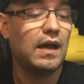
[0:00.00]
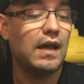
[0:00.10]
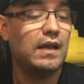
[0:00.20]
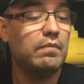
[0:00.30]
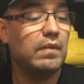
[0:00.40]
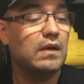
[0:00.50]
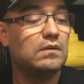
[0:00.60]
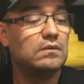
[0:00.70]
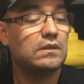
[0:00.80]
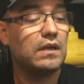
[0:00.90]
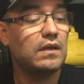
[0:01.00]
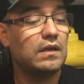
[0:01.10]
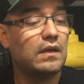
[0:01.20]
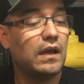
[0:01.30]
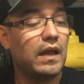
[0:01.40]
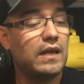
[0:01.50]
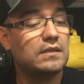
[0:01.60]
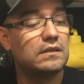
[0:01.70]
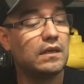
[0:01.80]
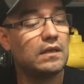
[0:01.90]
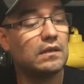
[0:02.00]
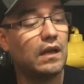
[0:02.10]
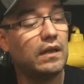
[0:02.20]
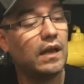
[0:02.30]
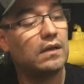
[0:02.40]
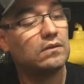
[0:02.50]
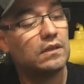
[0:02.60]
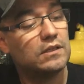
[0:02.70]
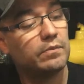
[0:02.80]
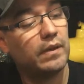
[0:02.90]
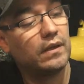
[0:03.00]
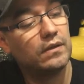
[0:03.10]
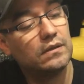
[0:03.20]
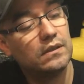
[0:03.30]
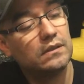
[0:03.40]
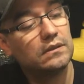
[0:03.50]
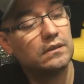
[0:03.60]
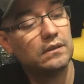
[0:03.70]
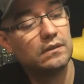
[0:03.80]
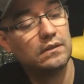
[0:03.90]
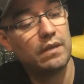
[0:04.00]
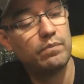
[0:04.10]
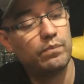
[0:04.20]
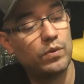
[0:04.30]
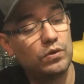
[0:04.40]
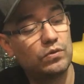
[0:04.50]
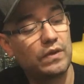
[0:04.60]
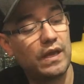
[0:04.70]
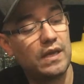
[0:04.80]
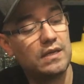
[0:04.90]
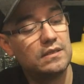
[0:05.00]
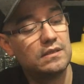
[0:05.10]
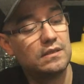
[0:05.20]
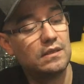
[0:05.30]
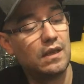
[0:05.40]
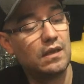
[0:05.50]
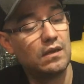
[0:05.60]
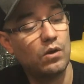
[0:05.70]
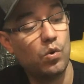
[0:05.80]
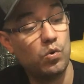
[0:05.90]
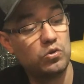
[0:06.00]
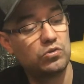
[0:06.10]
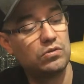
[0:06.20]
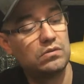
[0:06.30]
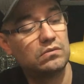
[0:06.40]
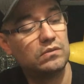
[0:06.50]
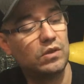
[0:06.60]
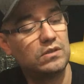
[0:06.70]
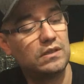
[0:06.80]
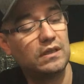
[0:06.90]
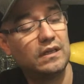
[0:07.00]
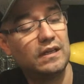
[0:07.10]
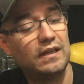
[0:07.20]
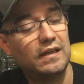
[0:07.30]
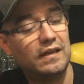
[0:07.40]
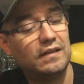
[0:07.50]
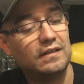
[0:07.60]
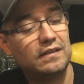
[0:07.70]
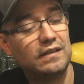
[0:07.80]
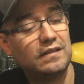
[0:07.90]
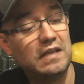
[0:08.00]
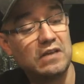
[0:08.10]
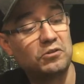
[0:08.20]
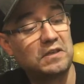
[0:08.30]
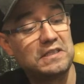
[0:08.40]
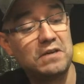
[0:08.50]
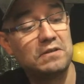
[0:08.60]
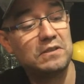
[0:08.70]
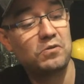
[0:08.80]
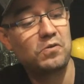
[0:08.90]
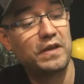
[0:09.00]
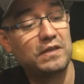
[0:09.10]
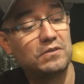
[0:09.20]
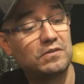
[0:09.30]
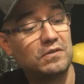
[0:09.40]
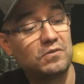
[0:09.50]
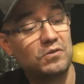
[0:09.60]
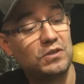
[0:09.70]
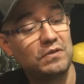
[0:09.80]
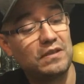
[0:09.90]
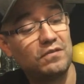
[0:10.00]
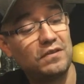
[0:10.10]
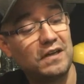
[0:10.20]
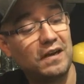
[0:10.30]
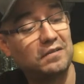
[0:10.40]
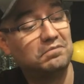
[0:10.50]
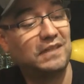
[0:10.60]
alemão, tem inglês, tem italiano, tem espanhol, tem português, tem russo. Nossa, e as outras línguas não conheço, não consigo identificar.